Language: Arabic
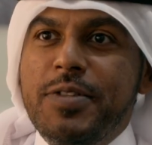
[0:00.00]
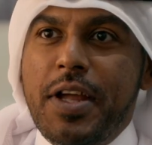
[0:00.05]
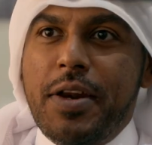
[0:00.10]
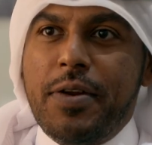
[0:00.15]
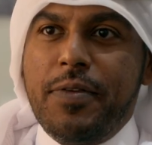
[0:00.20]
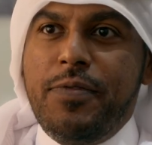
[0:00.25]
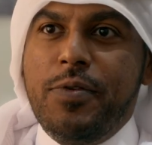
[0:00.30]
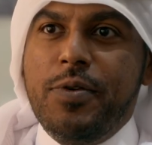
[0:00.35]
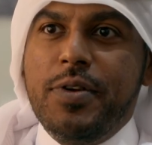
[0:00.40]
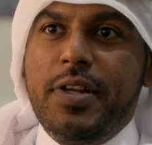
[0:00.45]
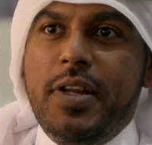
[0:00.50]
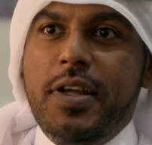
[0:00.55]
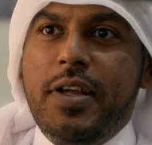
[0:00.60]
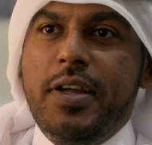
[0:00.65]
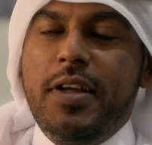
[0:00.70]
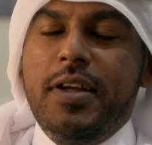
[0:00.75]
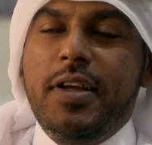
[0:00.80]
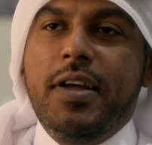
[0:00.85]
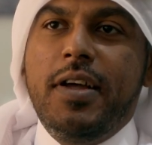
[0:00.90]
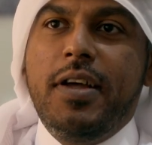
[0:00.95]
شرفونا
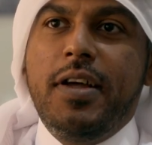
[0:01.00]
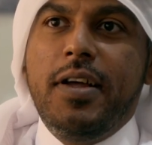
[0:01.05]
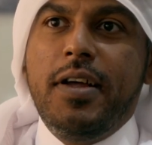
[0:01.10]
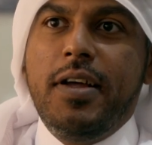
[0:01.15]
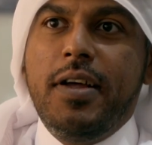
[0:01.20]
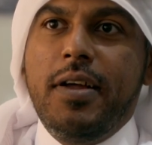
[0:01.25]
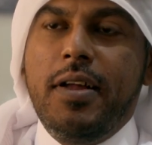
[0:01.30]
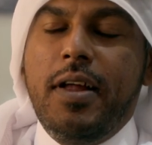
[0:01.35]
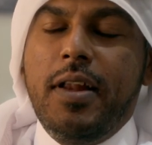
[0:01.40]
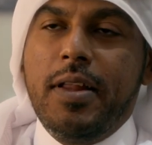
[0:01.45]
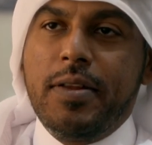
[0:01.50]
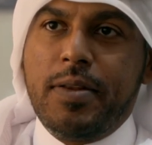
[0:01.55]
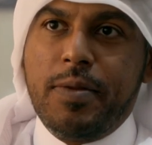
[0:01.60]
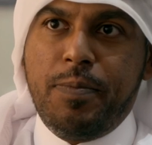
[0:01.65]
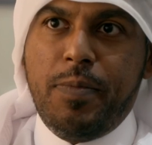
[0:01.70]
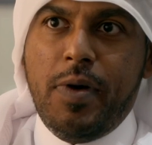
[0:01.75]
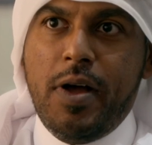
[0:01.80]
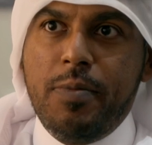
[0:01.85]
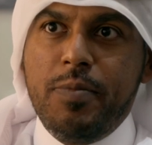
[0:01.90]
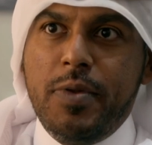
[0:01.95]
آه،
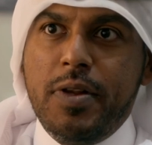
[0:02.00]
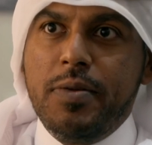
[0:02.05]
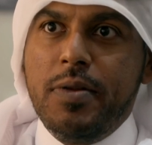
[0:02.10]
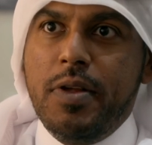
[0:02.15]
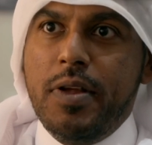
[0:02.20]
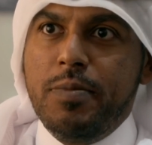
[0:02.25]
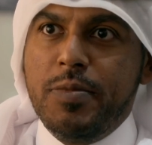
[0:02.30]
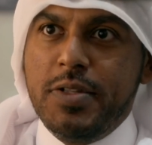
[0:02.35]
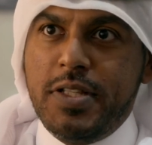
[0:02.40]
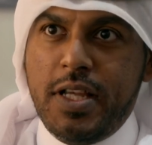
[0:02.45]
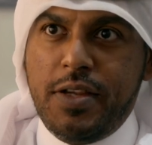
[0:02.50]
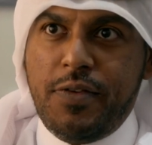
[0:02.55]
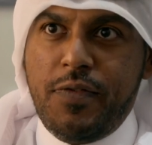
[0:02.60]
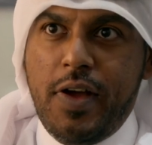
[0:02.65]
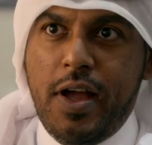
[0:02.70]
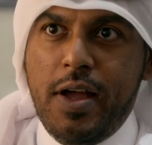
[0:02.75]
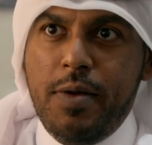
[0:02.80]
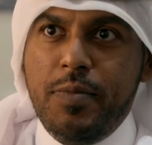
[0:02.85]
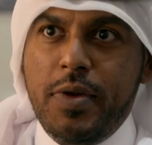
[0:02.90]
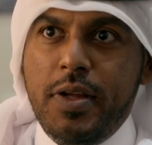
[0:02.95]
الاطباء من مستشفى
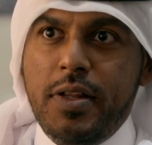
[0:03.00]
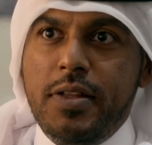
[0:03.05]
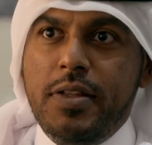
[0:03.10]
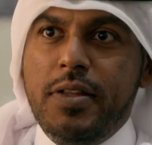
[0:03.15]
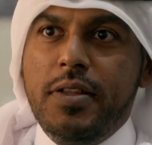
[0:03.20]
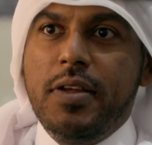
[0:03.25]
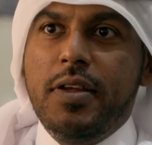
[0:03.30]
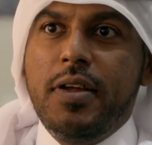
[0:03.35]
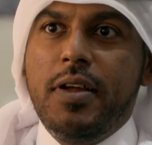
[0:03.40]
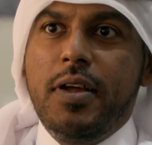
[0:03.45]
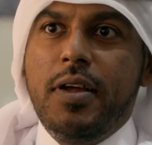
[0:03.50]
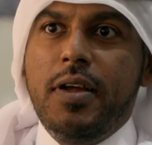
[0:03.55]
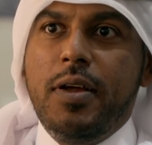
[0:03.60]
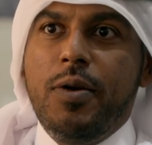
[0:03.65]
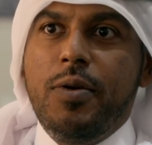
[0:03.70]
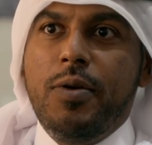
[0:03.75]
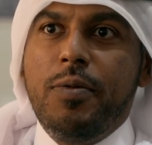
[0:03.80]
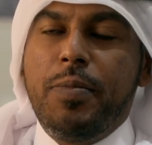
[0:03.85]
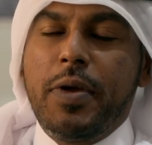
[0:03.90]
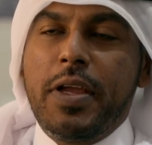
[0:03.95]
حمد آه،
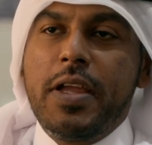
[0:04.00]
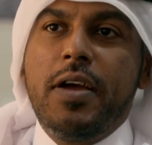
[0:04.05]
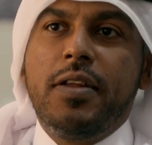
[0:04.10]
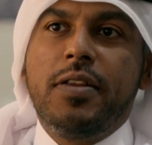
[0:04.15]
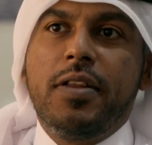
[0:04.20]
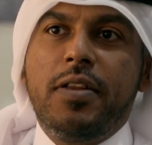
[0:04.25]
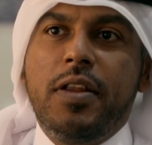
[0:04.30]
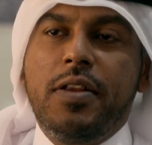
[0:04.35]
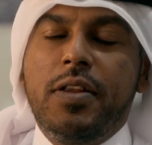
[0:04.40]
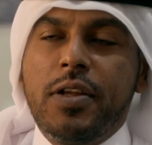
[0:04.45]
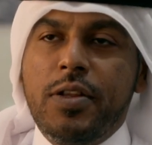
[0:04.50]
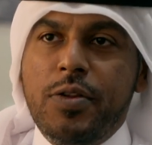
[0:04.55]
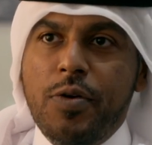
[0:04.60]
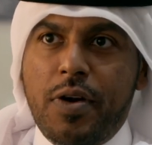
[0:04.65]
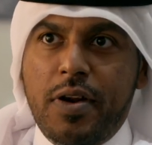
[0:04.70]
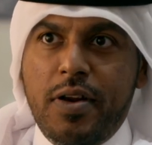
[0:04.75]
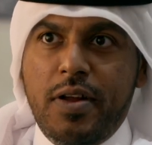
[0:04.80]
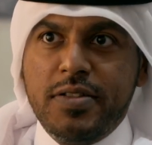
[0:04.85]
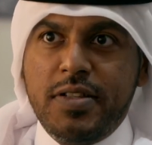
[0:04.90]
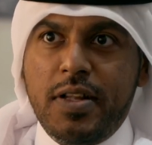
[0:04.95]
بقياده الدكتور
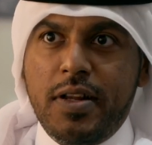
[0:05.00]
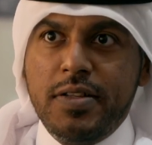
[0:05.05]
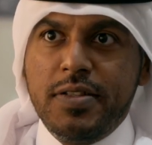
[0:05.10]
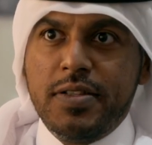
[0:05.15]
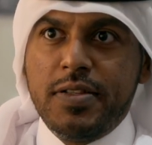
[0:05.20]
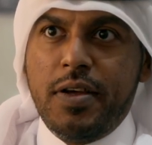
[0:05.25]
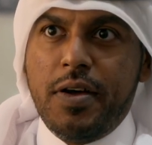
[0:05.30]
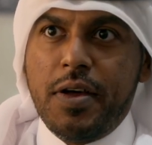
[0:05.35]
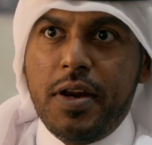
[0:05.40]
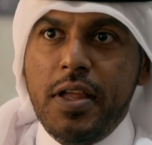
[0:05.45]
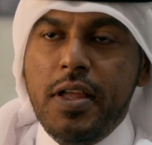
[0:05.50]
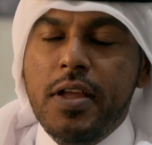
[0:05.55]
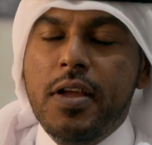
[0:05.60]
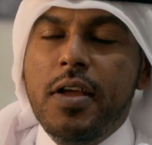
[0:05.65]
ناصر الانصاري